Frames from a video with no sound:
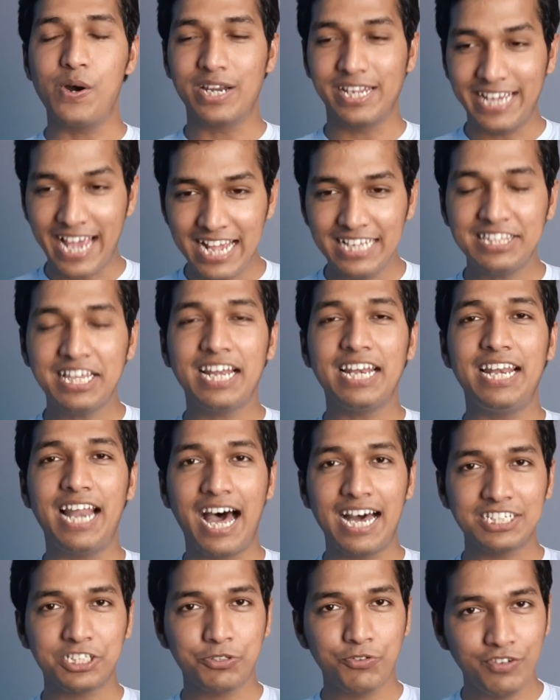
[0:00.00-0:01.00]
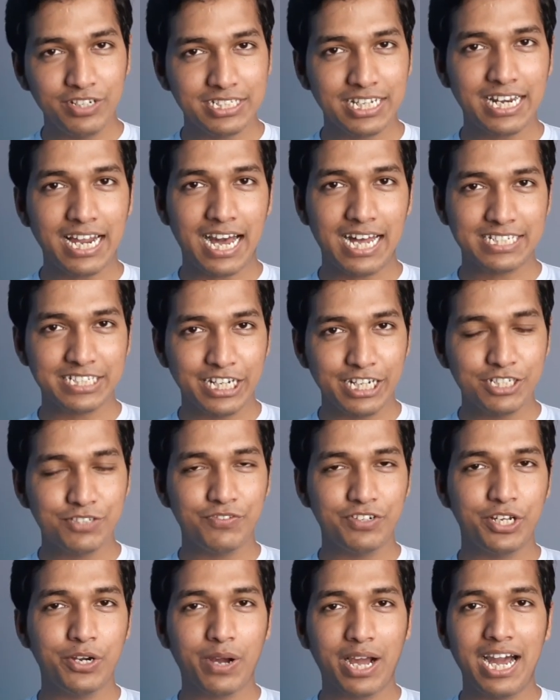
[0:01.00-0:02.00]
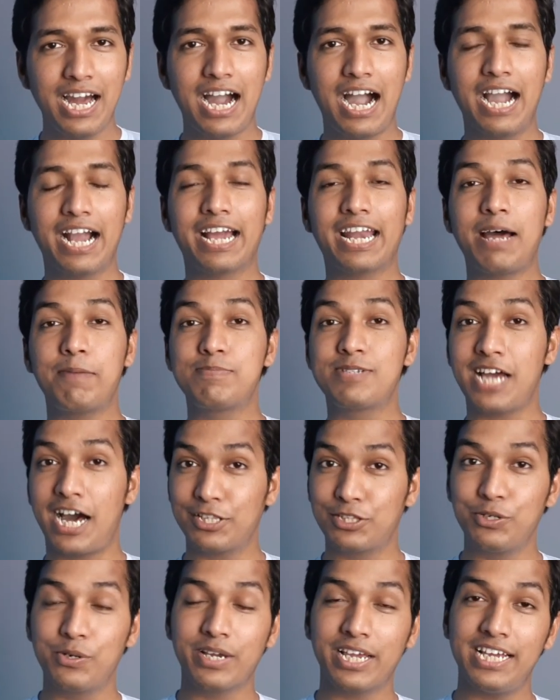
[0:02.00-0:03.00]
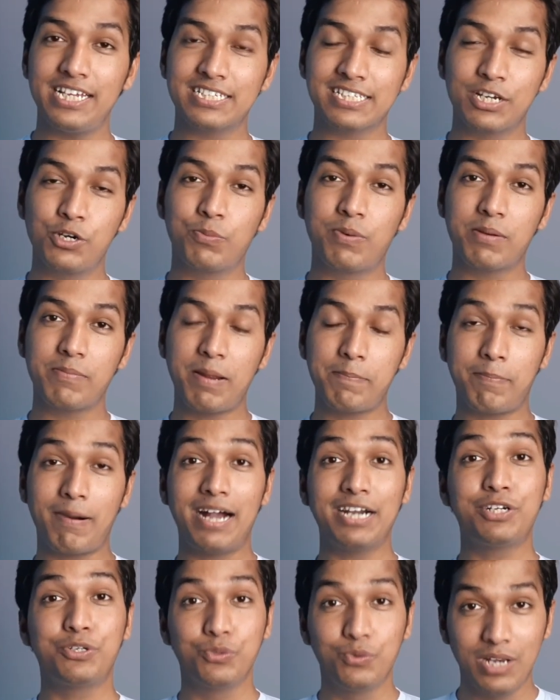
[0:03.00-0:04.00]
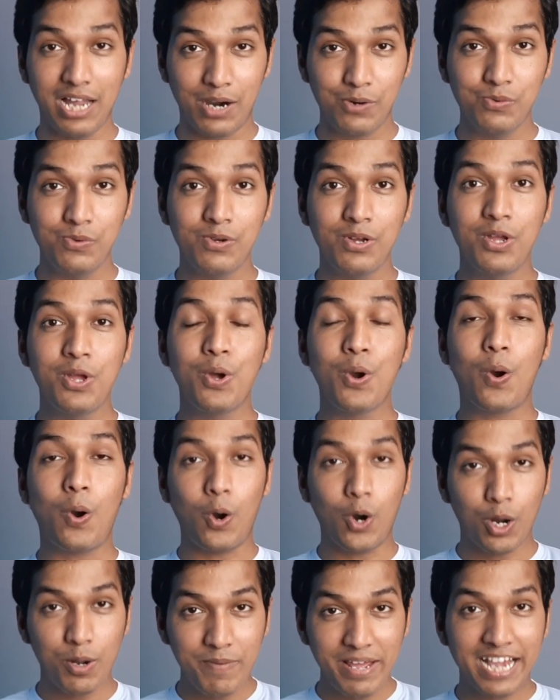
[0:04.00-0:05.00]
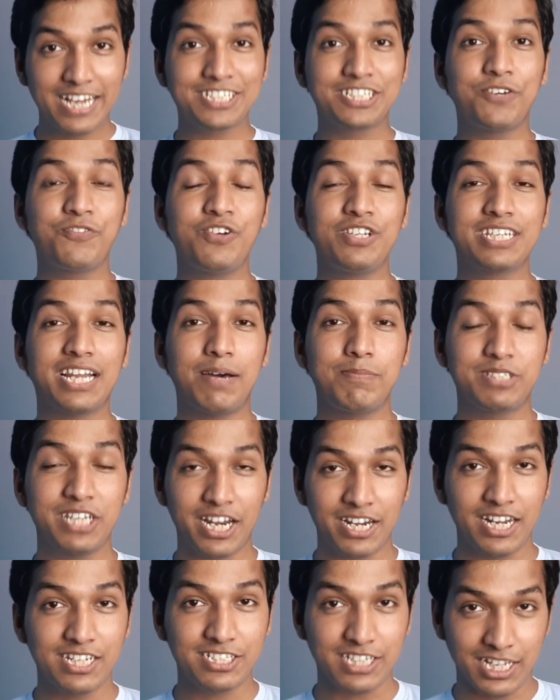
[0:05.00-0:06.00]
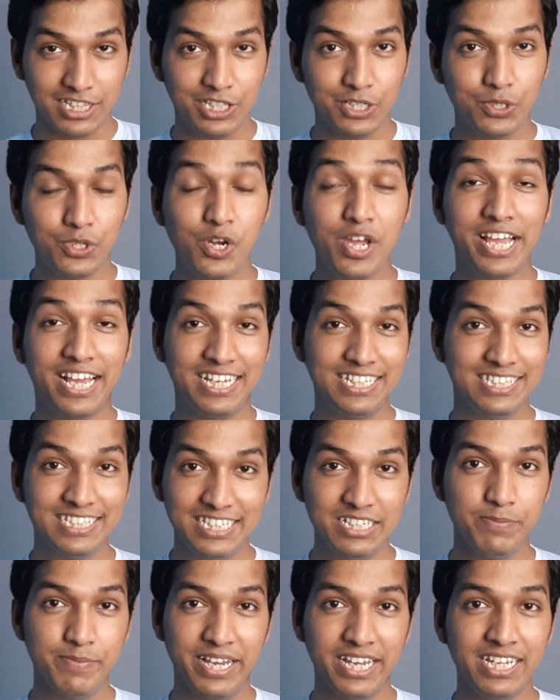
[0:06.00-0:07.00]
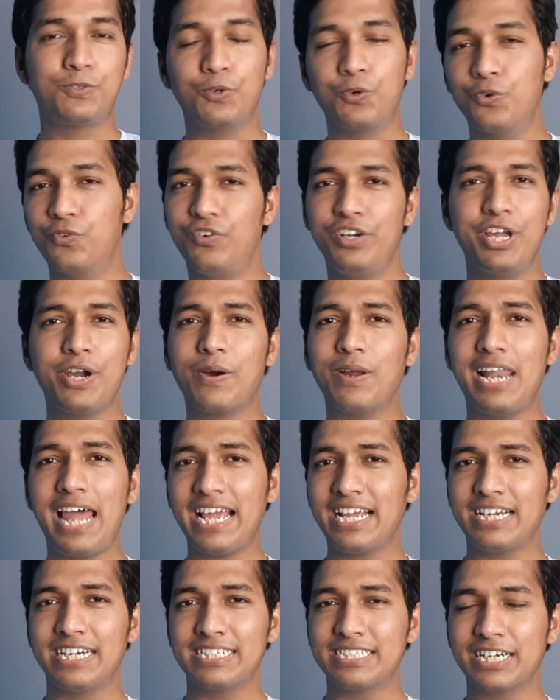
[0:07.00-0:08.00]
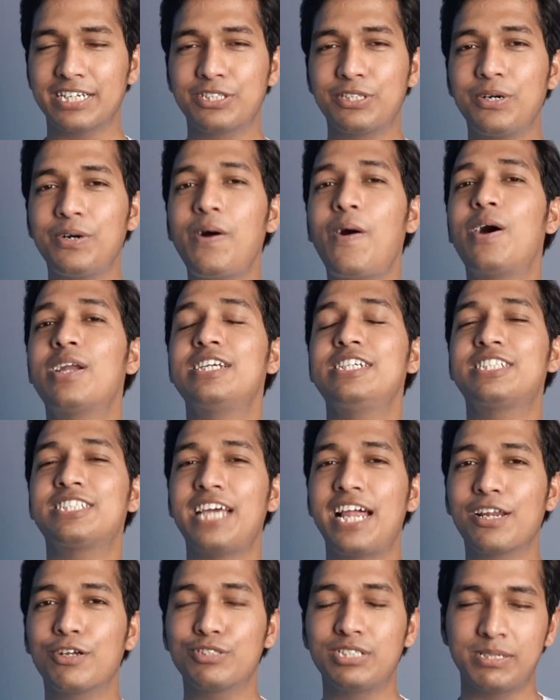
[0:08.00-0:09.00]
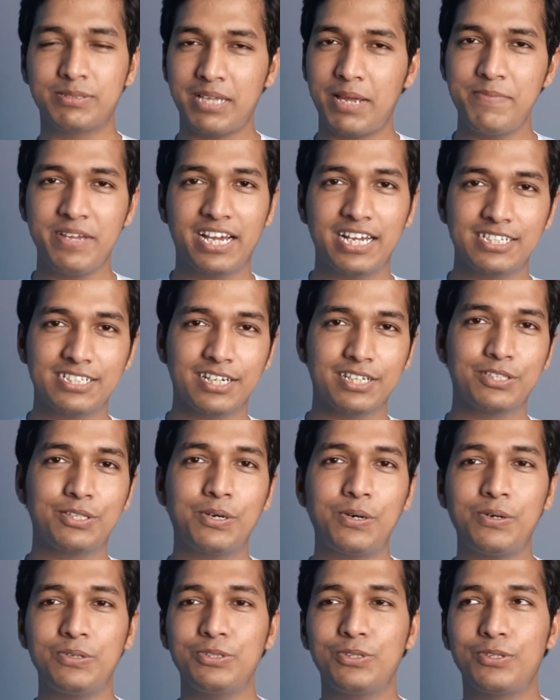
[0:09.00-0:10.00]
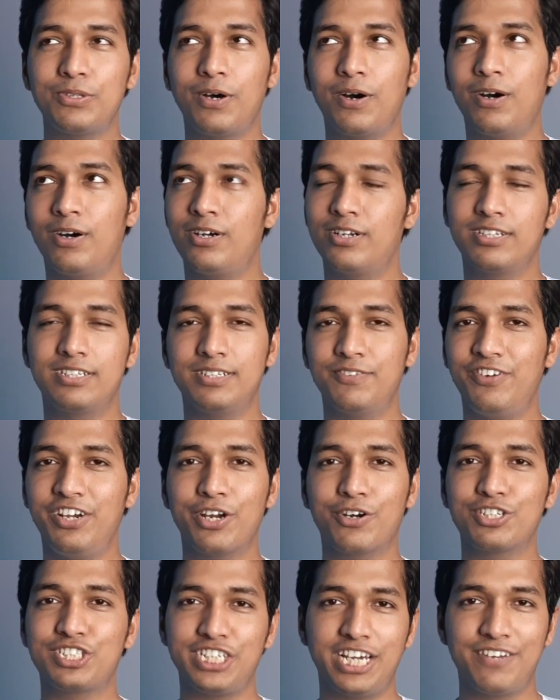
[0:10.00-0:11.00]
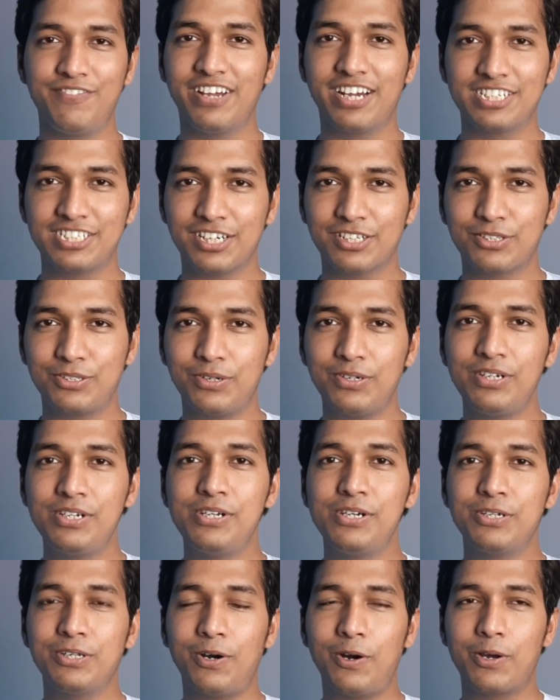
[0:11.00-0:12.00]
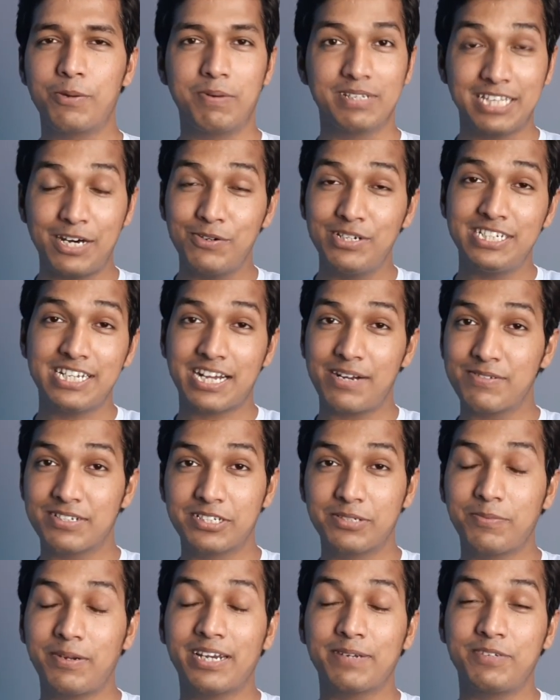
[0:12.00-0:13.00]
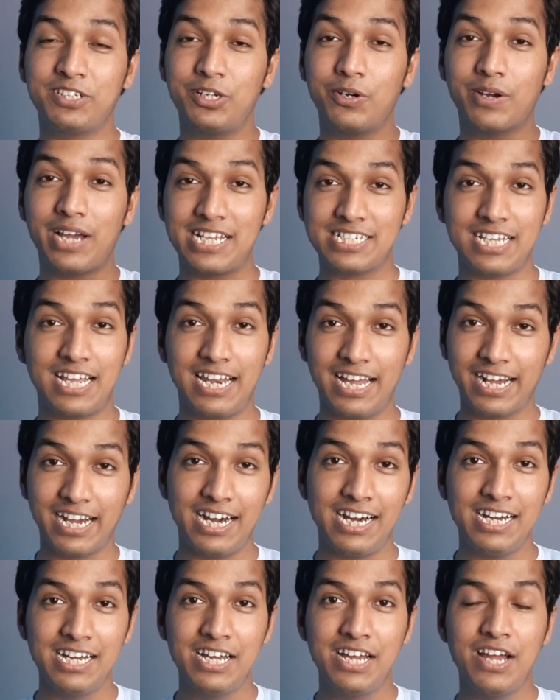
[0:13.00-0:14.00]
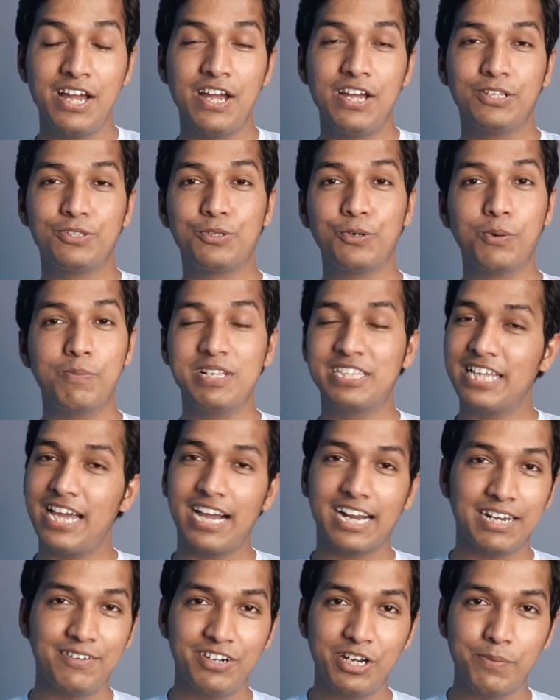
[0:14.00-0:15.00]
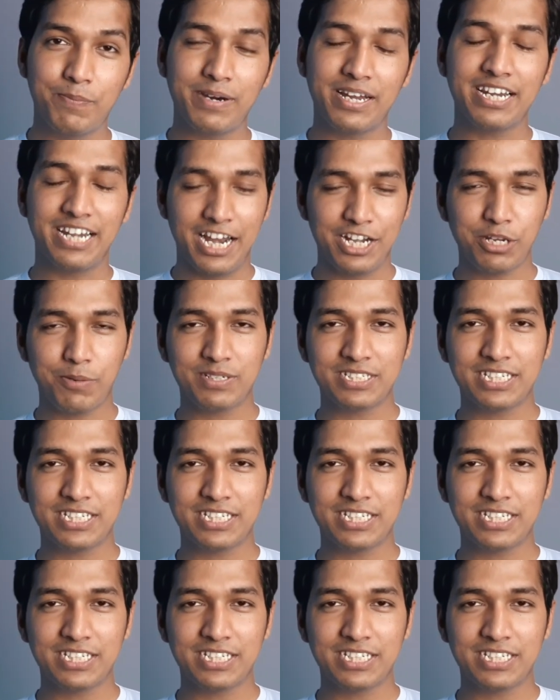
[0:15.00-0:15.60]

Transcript: और यही था लास्ट फीचर आज के इस वीडियो का अगर आप चाहते हो कि इसके ऊपर मैं पार्ट टू लाऊं और भी एक्स्ट्रा फीचर आप जानना चाहते हो हिंदी में तो वीडियो को लाइक कर सकते हो और इस चैनल को सब्सक्राइब भी कर सकते हो और वीडियो को शेयर भी कर सकते हो और बताओ नीचे कमेंट्स पर वीडियो कैसा लगा तो मिलते हैं अगले वीडियो पर नए